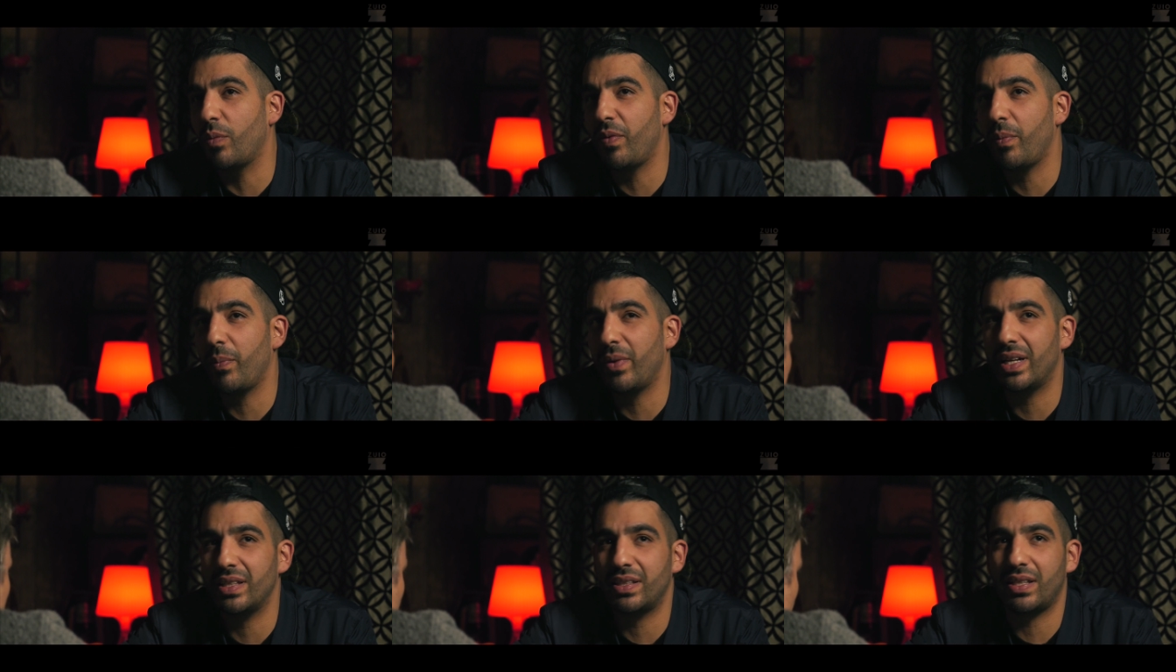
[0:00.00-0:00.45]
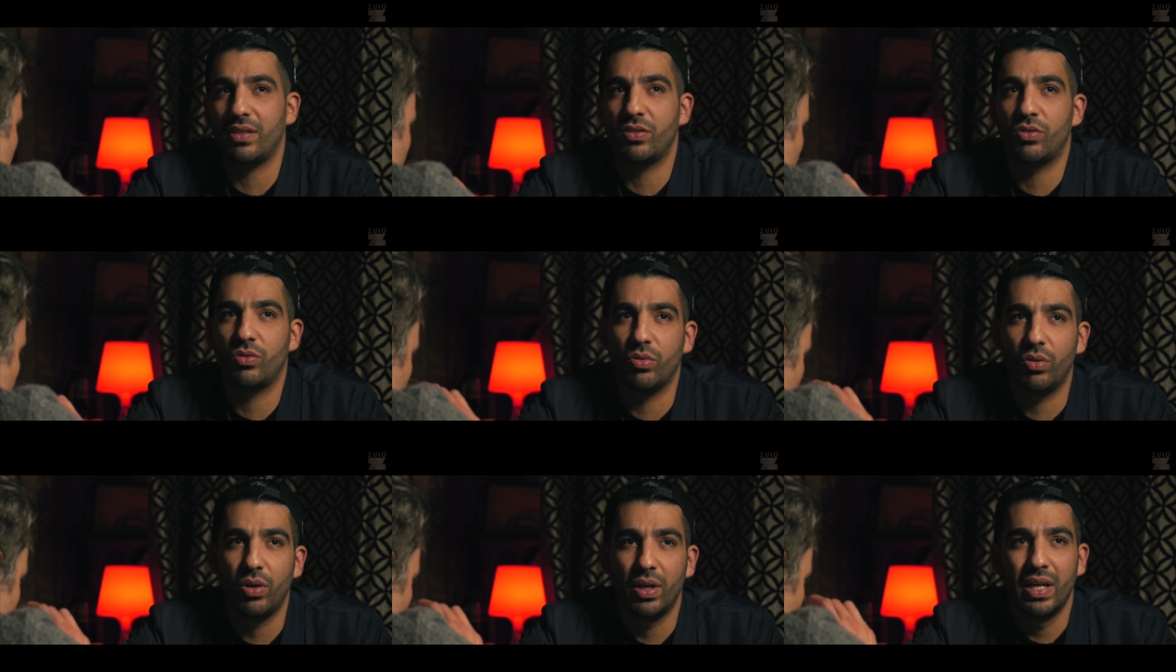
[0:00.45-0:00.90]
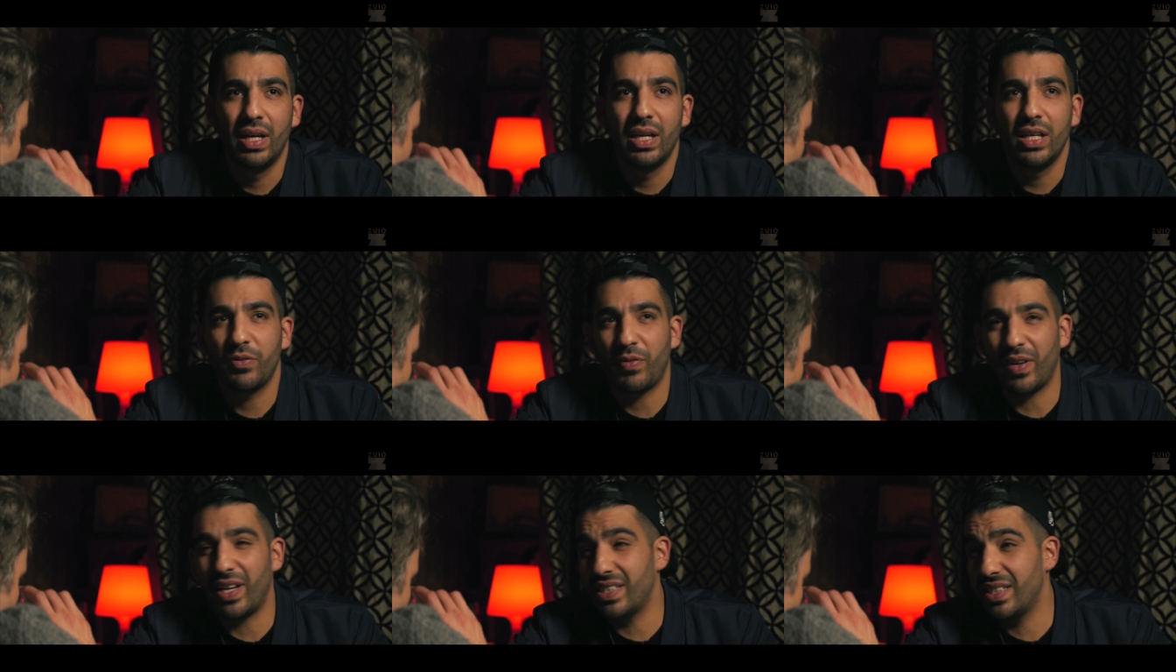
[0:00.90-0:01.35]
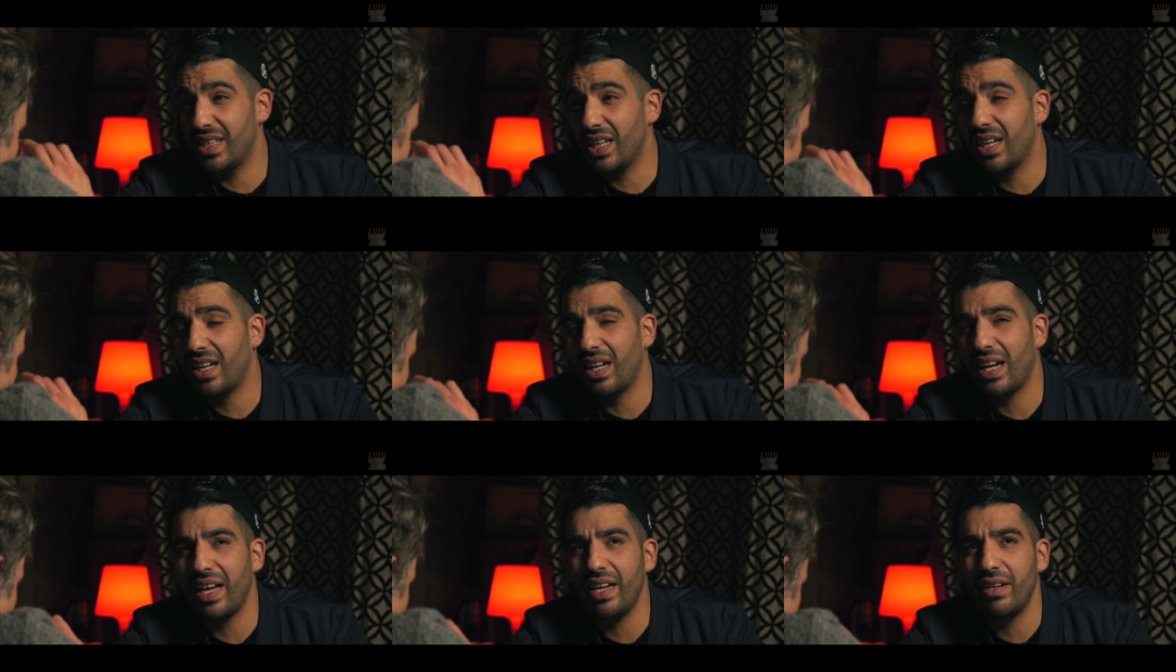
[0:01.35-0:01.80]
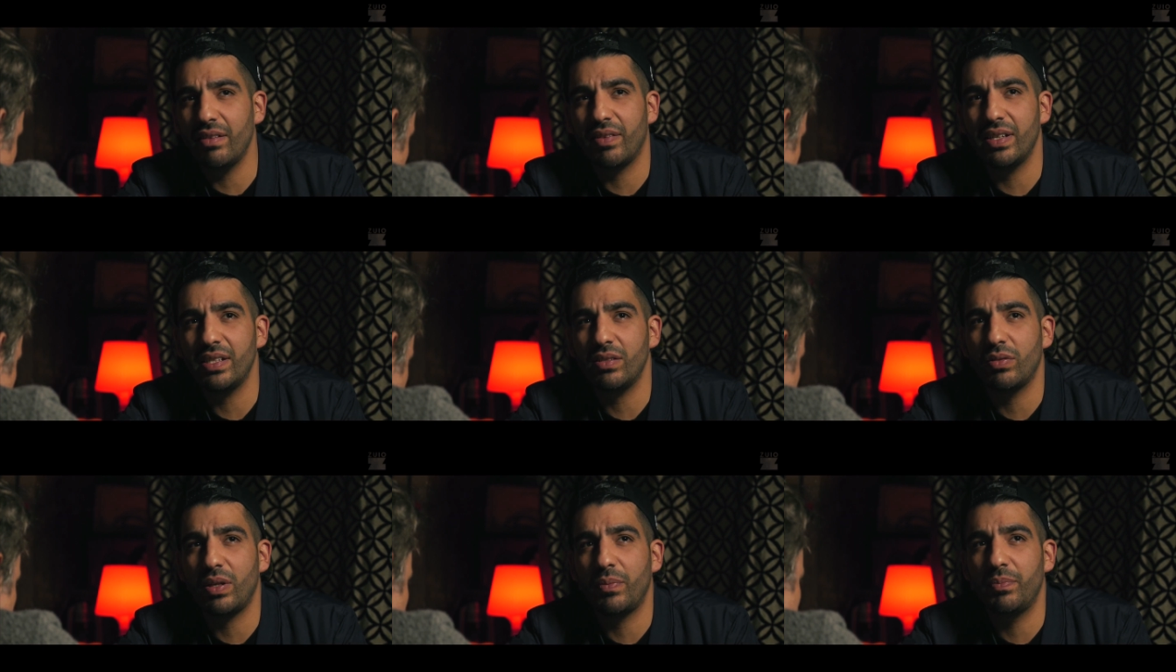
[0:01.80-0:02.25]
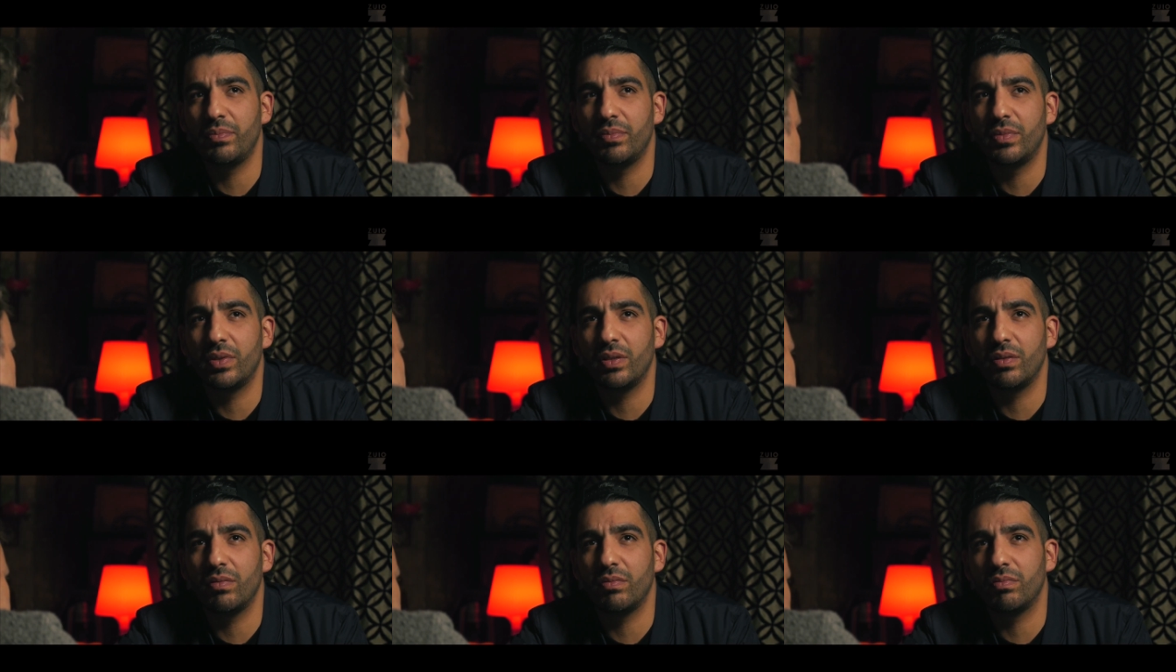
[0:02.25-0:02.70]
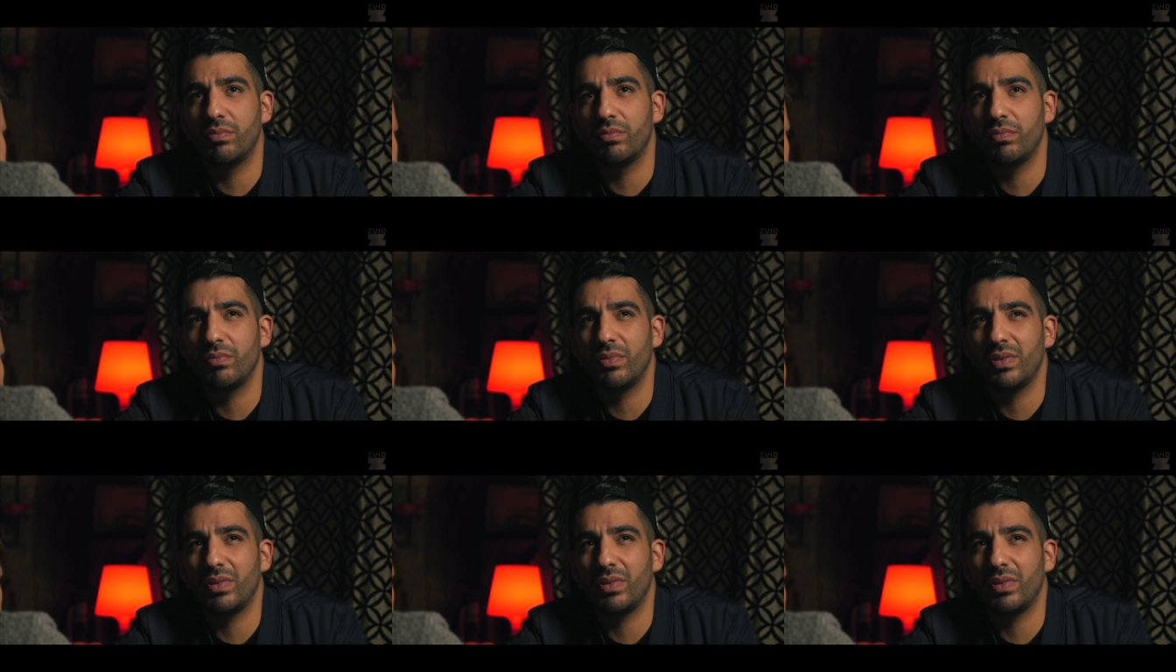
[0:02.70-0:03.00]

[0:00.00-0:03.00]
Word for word: glaube, wenn man das dann so, ich war ja sehr klein, weißt du, und dann,